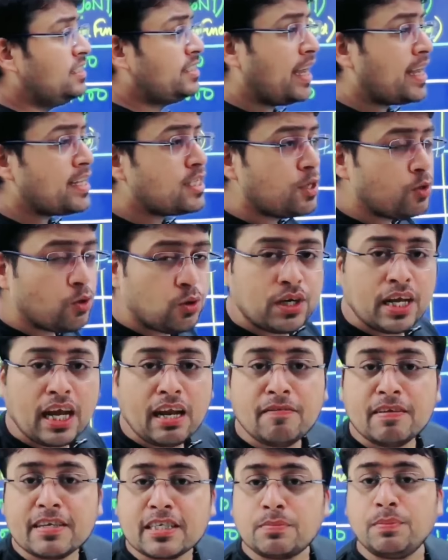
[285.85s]
जैसे उन्होंने
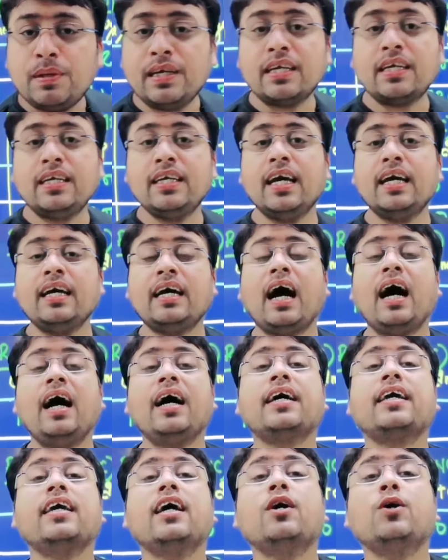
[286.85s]
इन्वेस्टमेंट किया
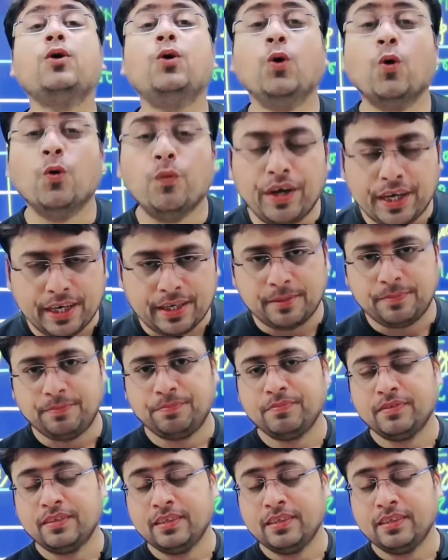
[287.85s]
आ गया कोविड